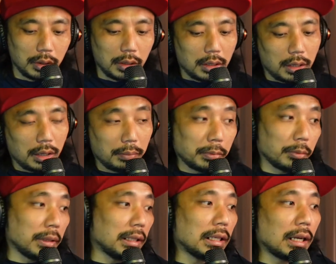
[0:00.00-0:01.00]
uh,
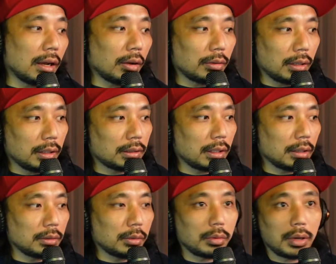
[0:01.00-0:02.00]
pumili lang ako ng isang
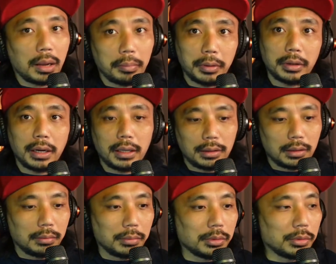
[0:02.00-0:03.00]
no copyright
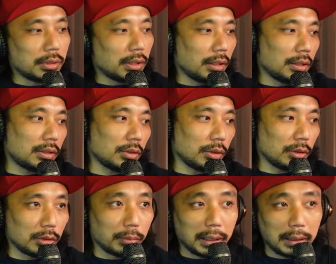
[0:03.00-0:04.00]
na music. So
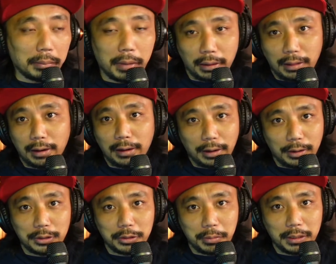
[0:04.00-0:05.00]
ito man lamang
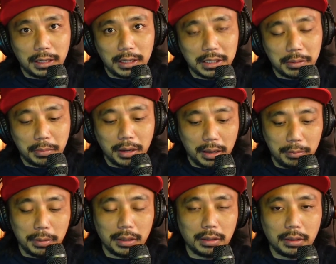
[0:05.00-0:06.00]
naririnig ko madalas sa mga
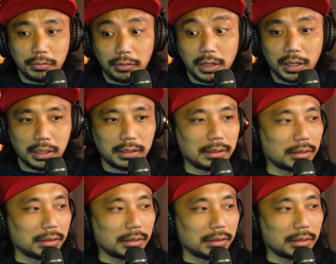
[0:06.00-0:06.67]
ibang uh, vlogs